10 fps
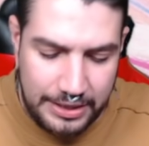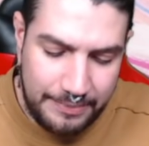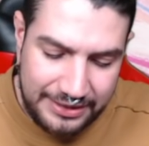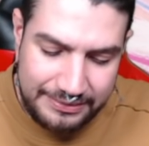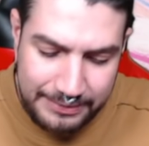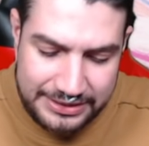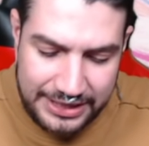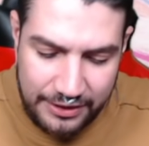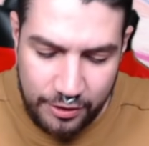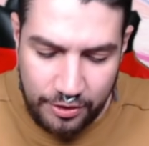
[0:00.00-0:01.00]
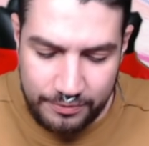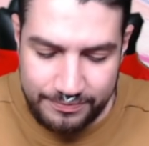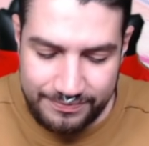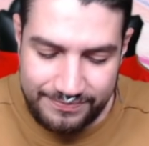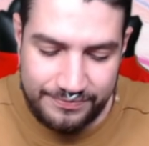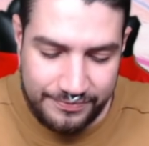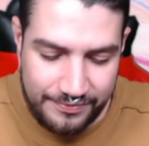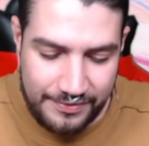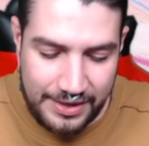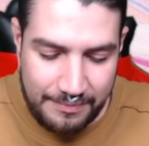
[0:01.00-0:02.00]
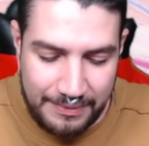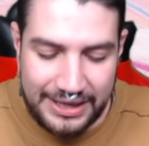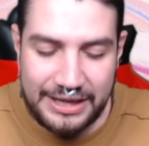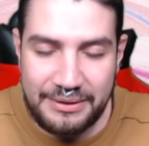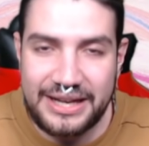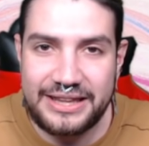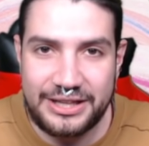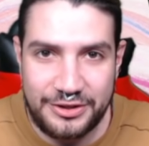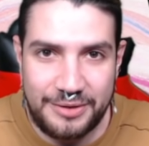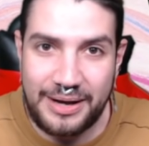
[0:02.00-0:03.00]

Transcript: En plan, más tirando... Mm, baja, baja el daño, ¿eh?